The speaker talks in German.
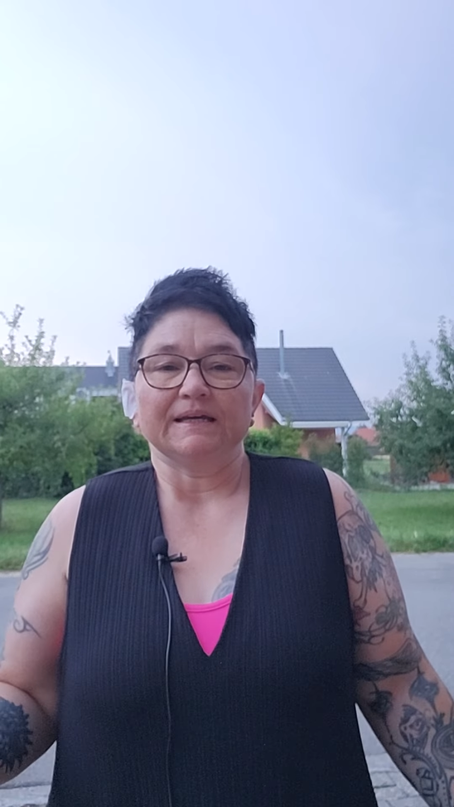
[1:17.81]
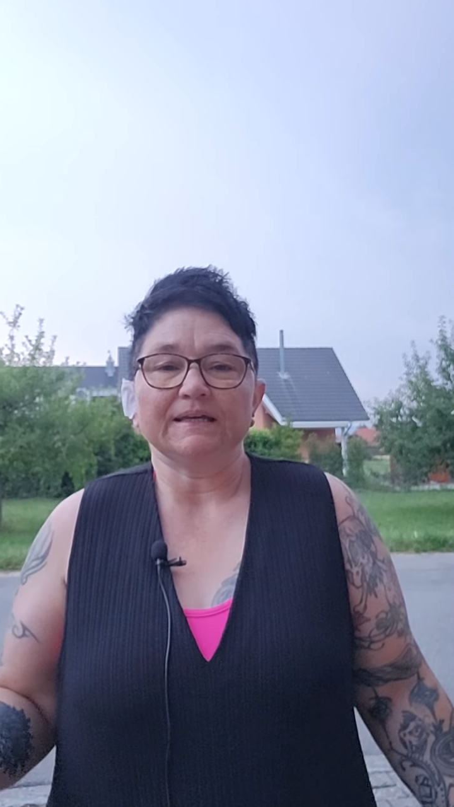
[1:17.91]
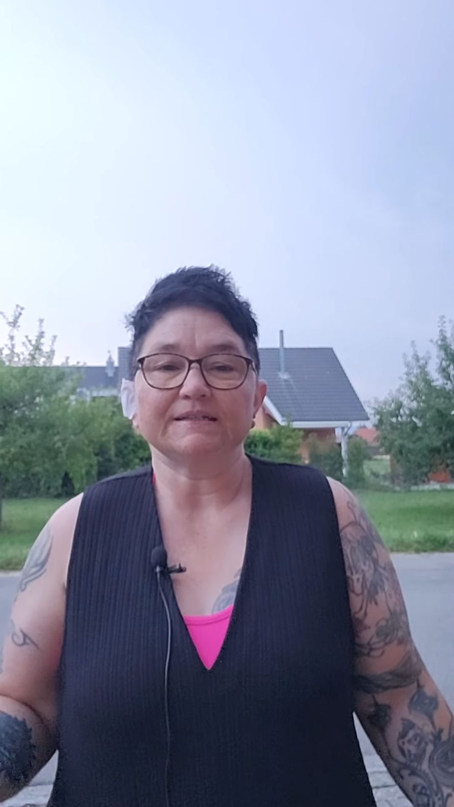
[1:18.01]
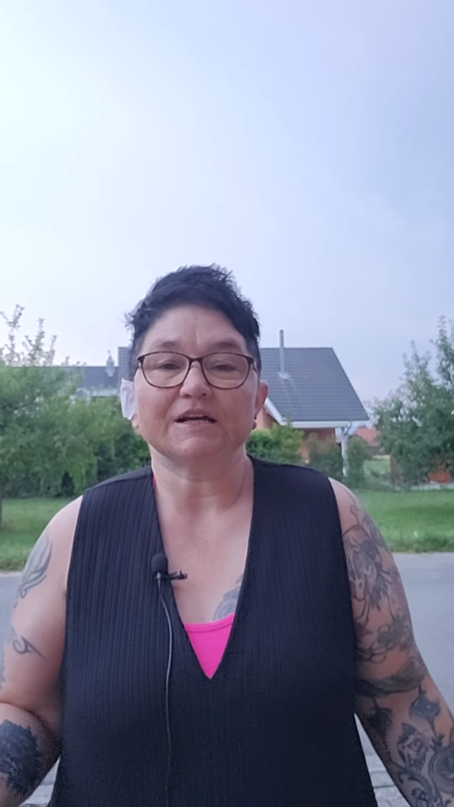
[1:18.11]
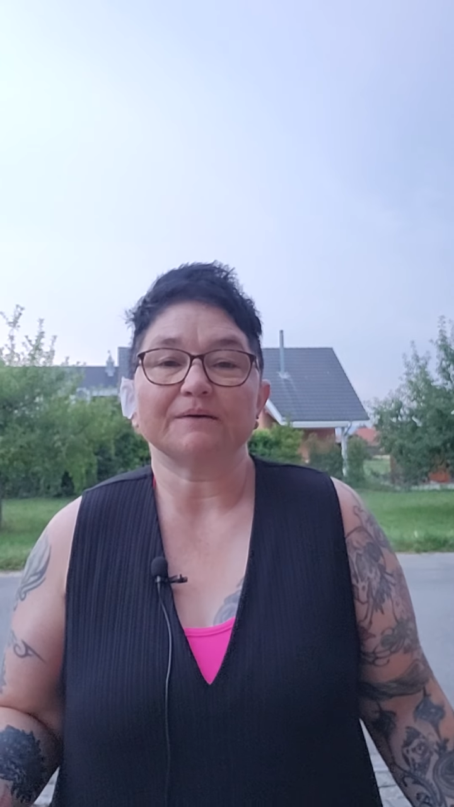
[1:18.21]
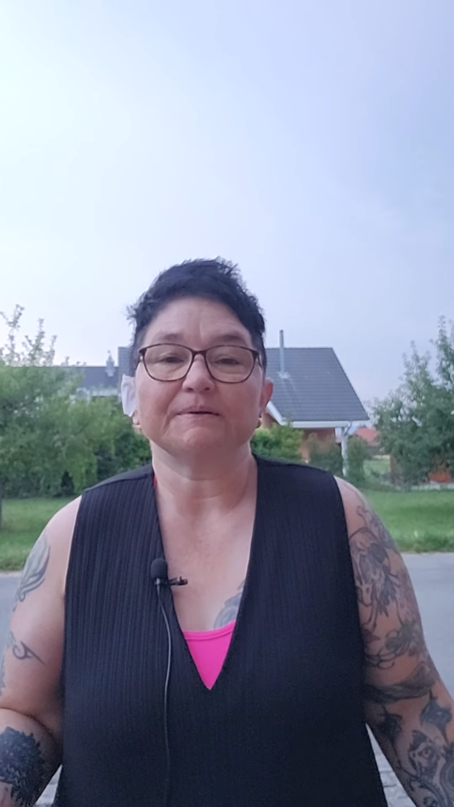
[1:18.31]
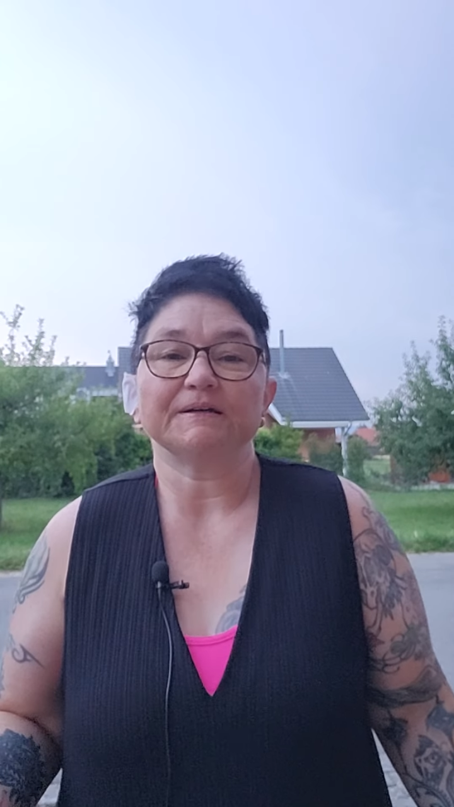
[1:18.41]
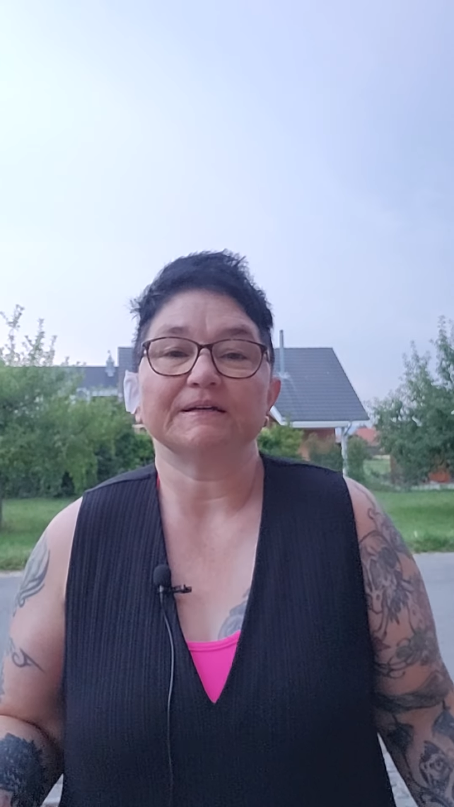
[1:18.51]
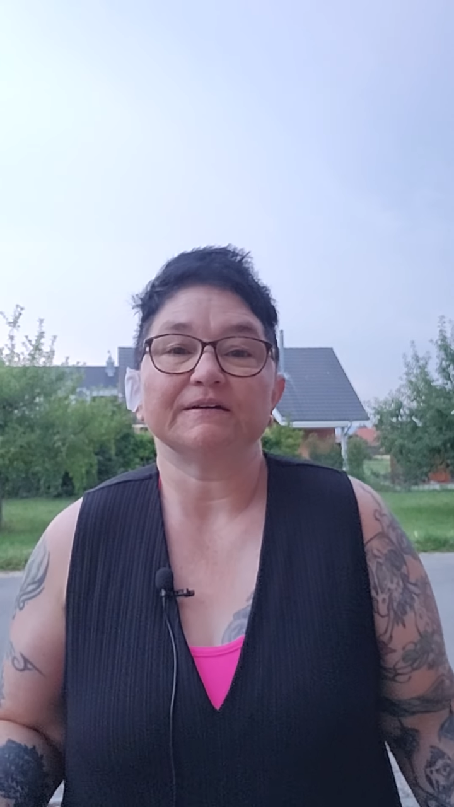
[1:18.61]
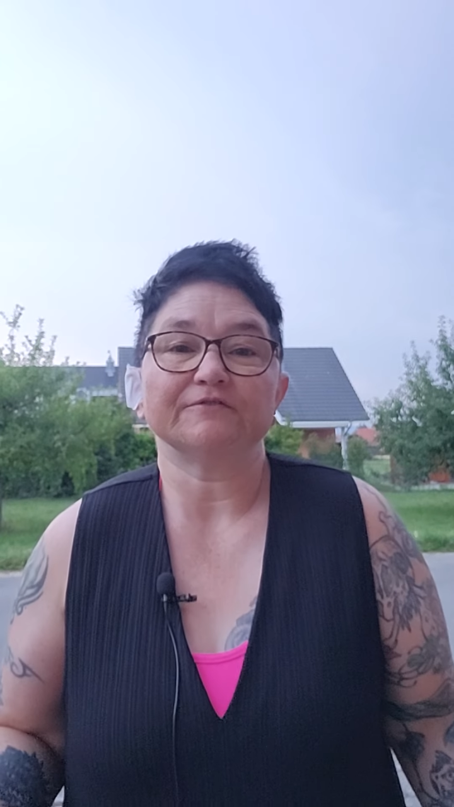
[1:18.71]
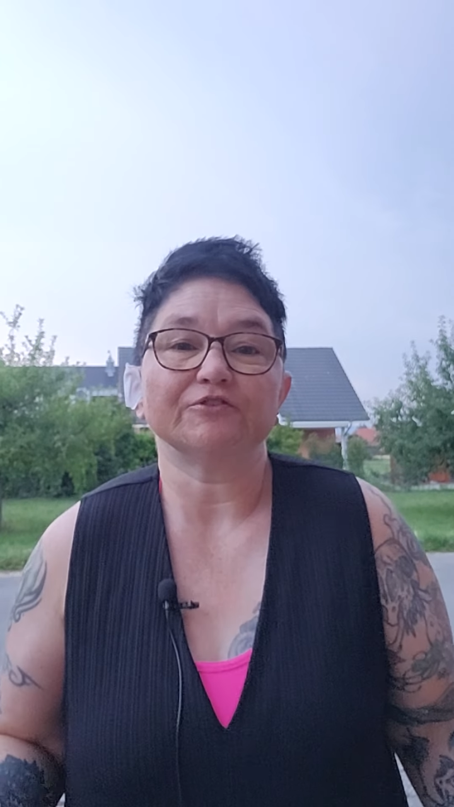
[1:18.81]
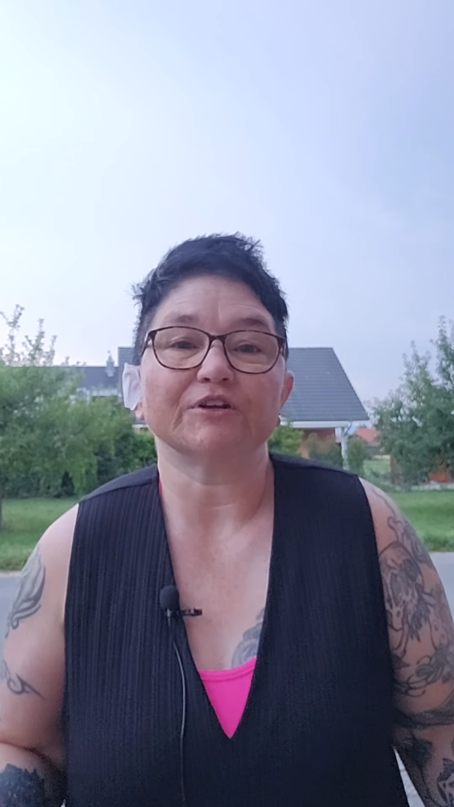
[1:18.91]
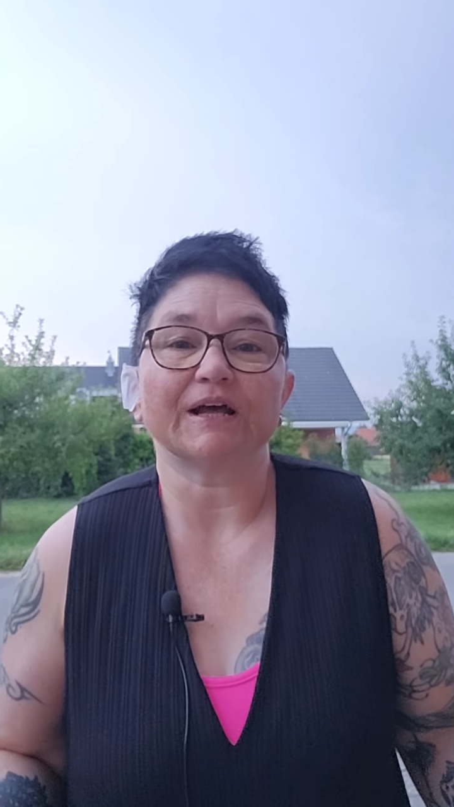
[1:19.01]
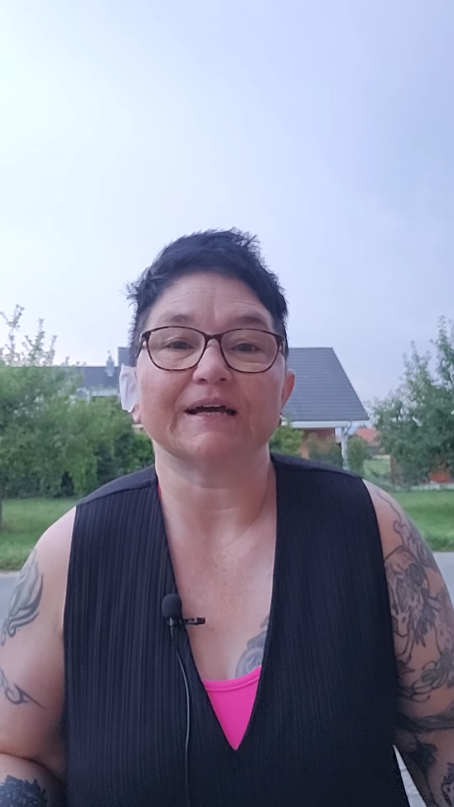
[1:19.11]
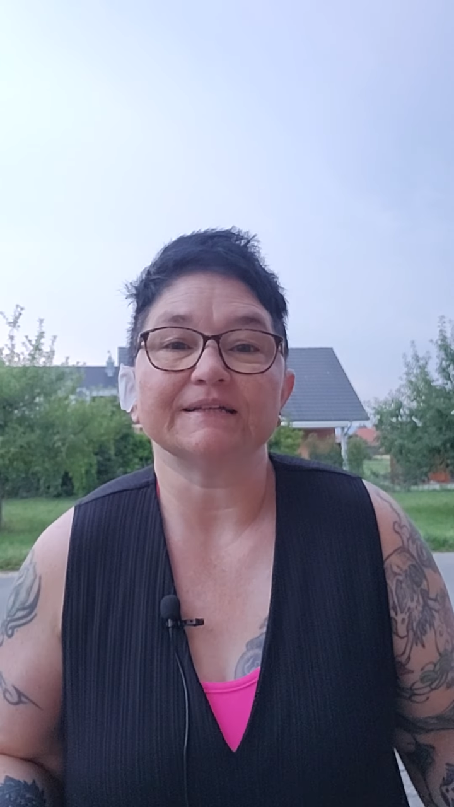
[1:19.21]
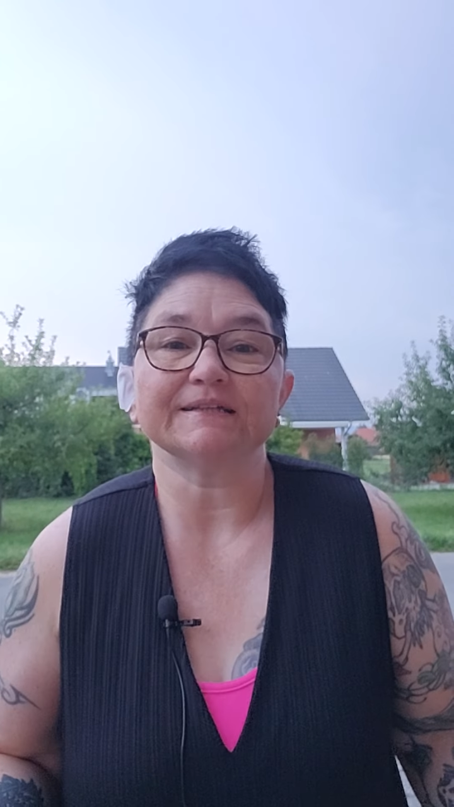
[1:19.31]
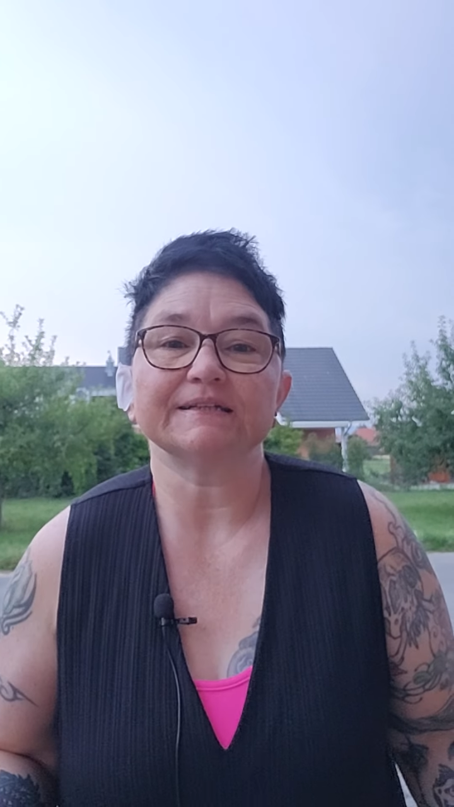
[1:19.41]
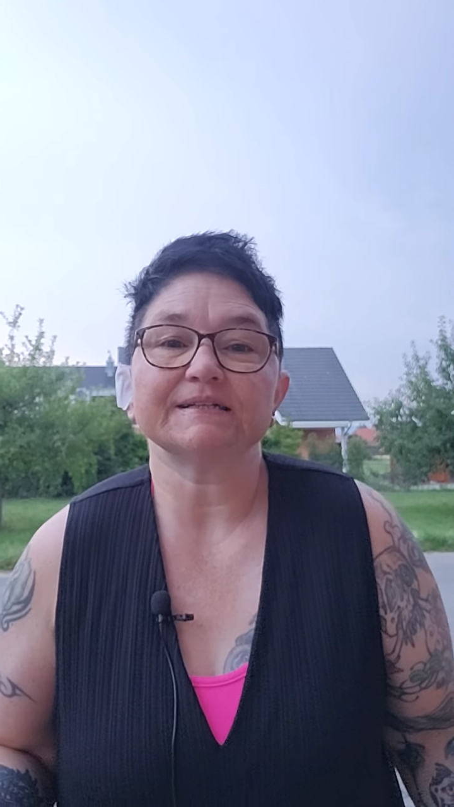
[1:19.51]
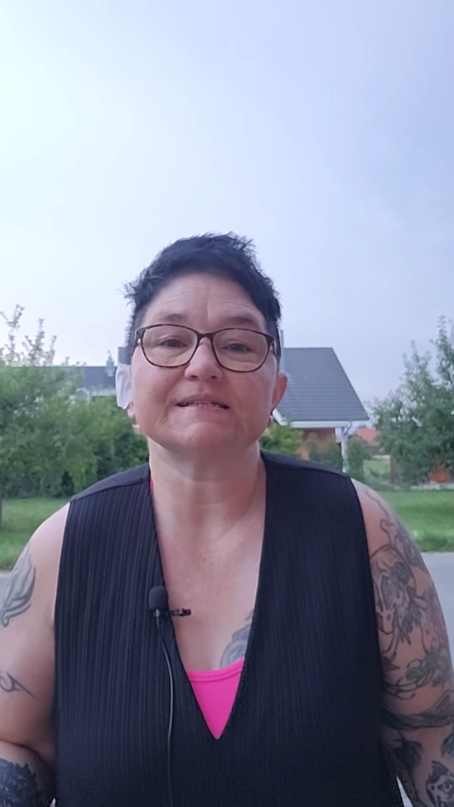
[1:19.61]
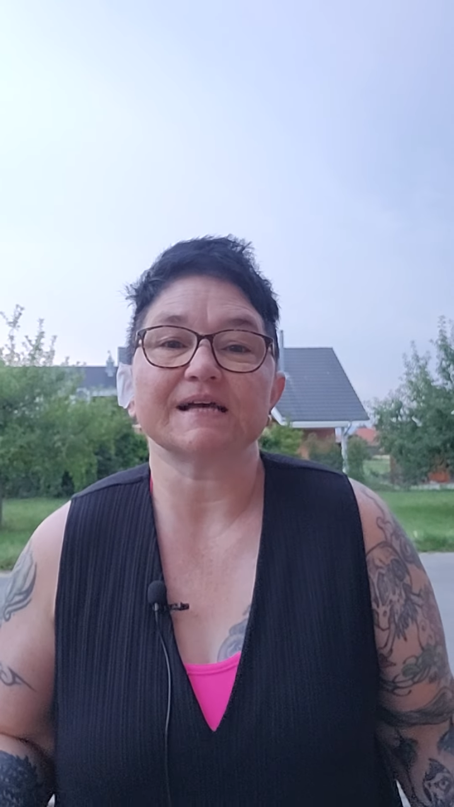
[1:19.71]
ich habe vor
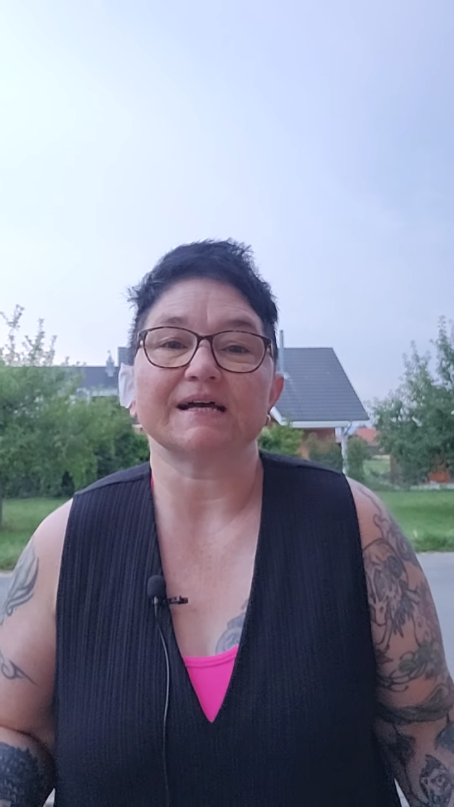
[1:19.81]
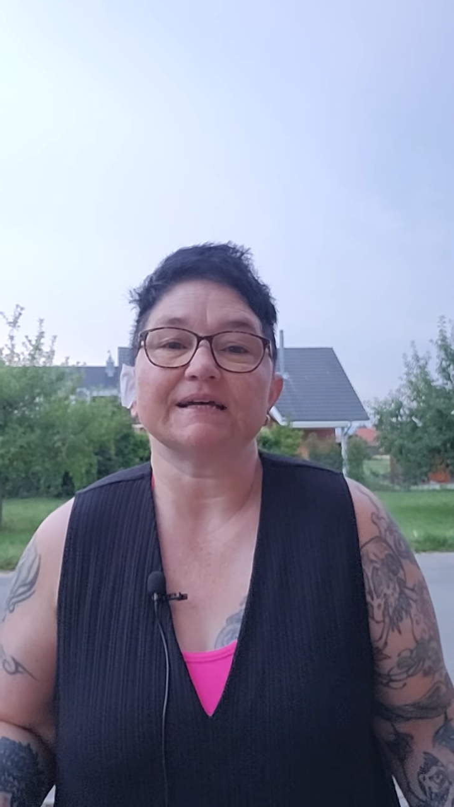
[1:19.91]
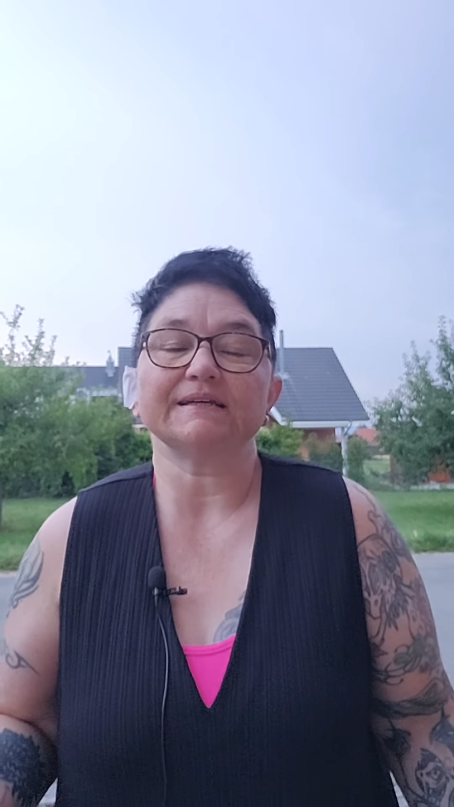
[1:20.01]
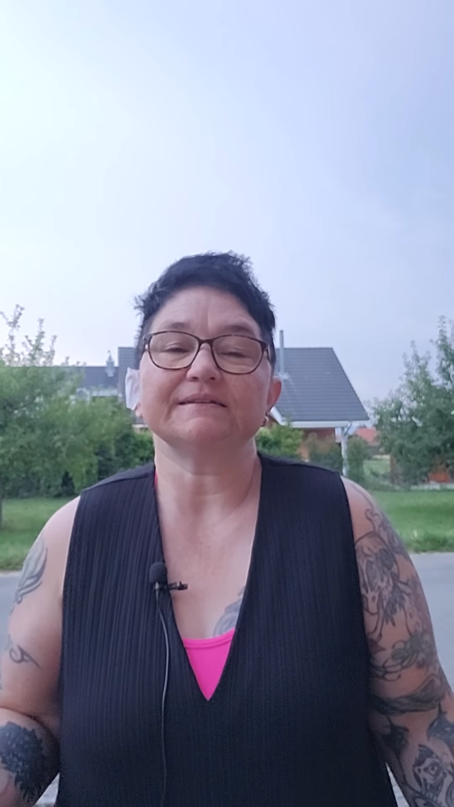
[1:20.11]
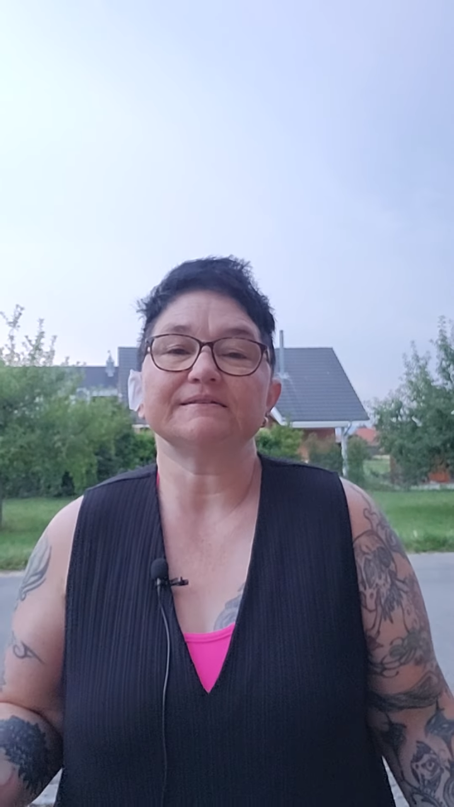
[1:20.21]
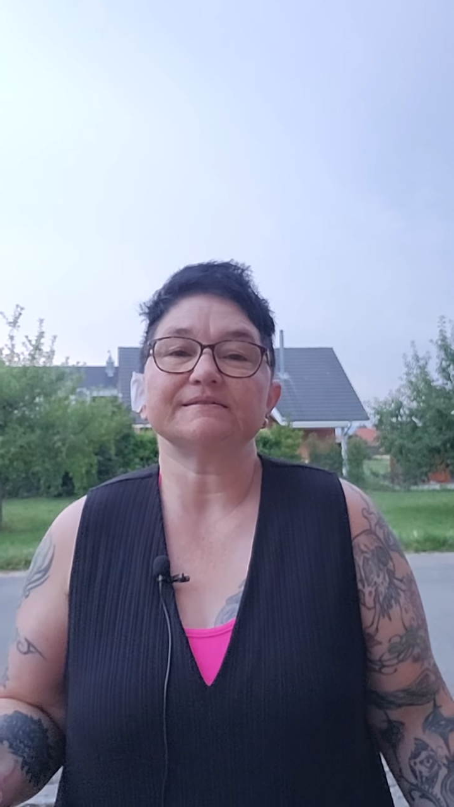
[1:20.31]
einiger Zeit,